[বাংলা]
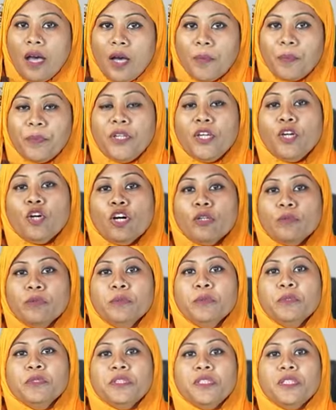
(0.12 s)
আপনি
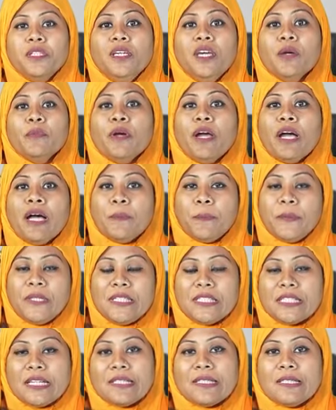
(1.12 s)
গর্ভবতী এবং আপনি
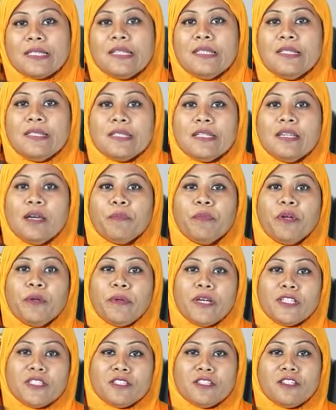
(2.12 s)
চাচ্ছেন যে আপনার
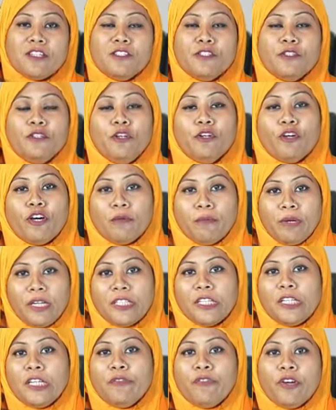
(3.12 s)
বাচ্চাটা যেন নর্মাল
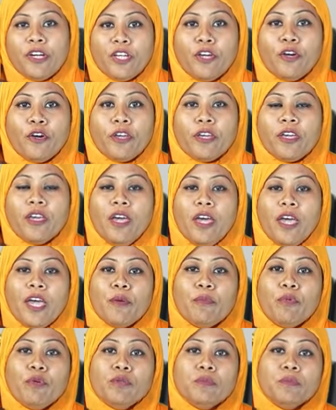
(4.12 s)
ডেলিভারি হয়
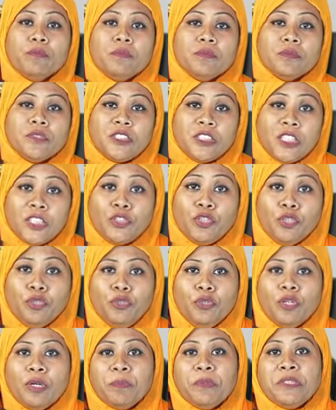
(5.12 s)
এবং
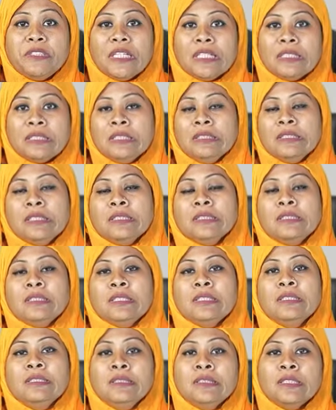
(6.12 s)
সেজন্য আপনি জানতে
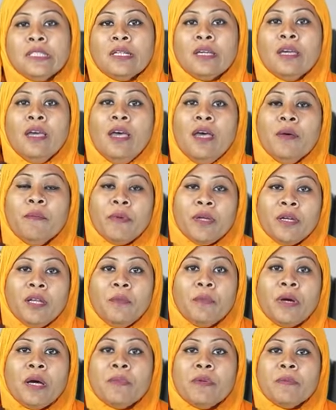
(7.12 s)
চাচ্ছেন যে
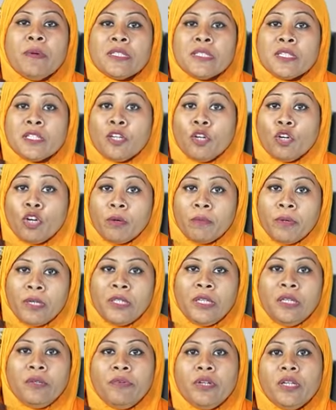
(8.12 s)
ম্যাডাম আমি বাচ্চাটা নর্মাল
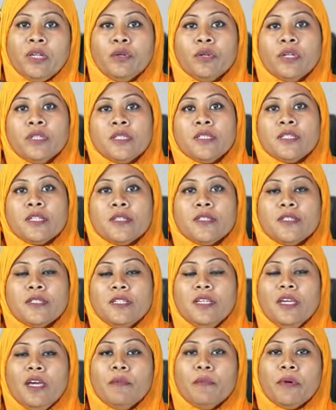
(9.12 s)
ডেলিভারি করাতে
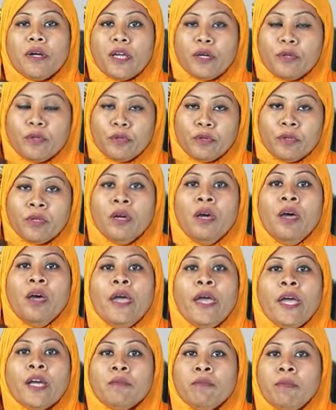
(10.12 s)
চাচ্ছি আমার এখন
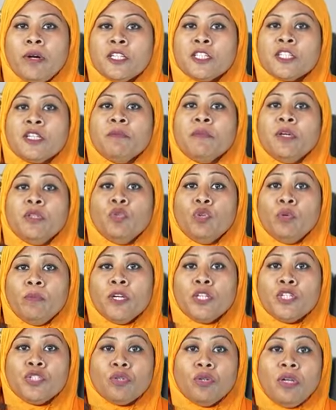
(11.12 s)
এক মাস কিংবা দুই
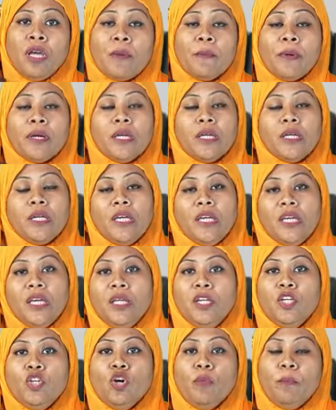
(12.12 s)
মাস চলে আমাকে কি কি
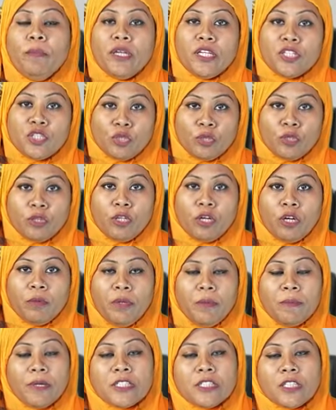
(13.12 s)
নিয়ম মেনে চলতে
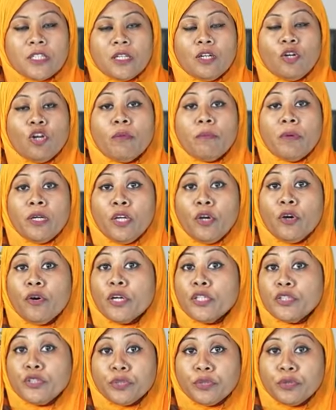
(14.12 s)
হবে বাচ্চাটা নর্মালি
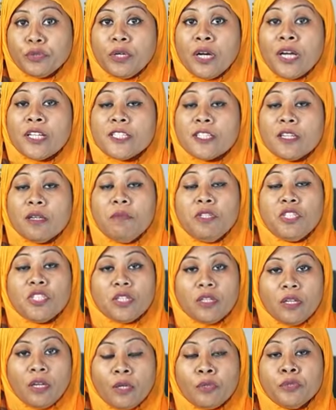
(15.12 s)
হওয়ার জন্য আজকে আমি
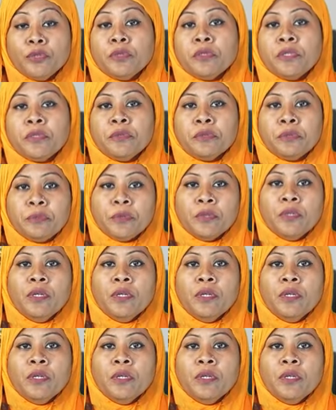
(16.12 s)
সেটাই আলোচনা করব